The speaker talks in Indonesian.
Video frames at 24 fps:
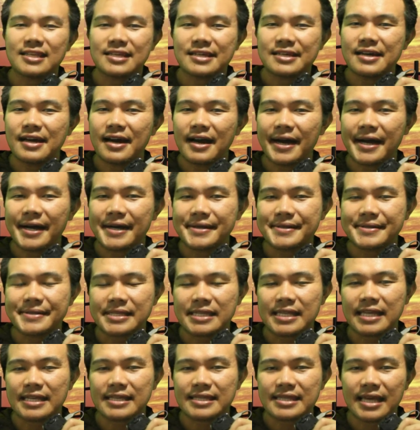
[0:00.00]
tiga
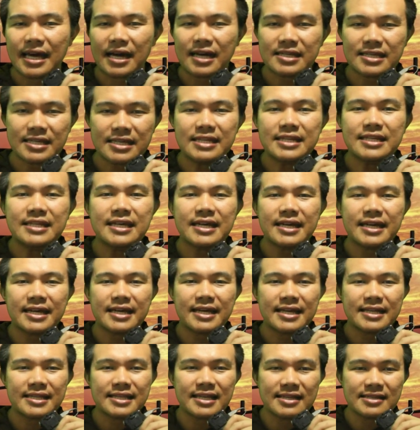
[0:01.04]
tentang ide,